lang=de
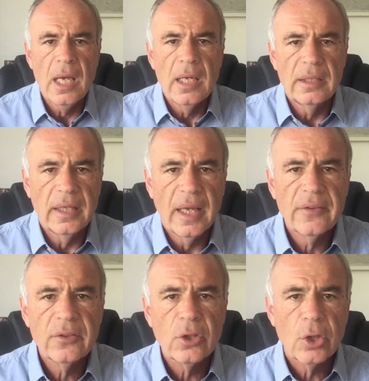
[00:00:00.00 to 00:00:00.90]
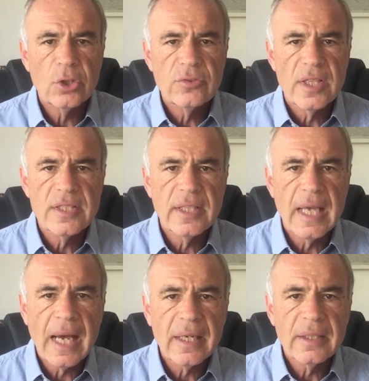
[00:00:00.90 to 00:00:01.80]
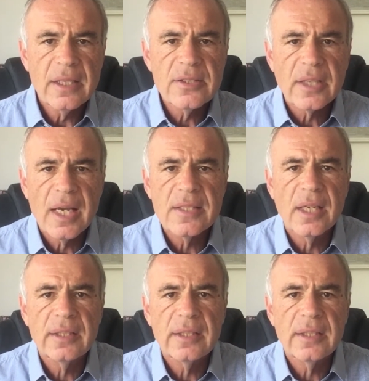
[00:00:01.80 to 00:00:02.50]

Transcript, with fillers: In den ersten 29 Jahren Israels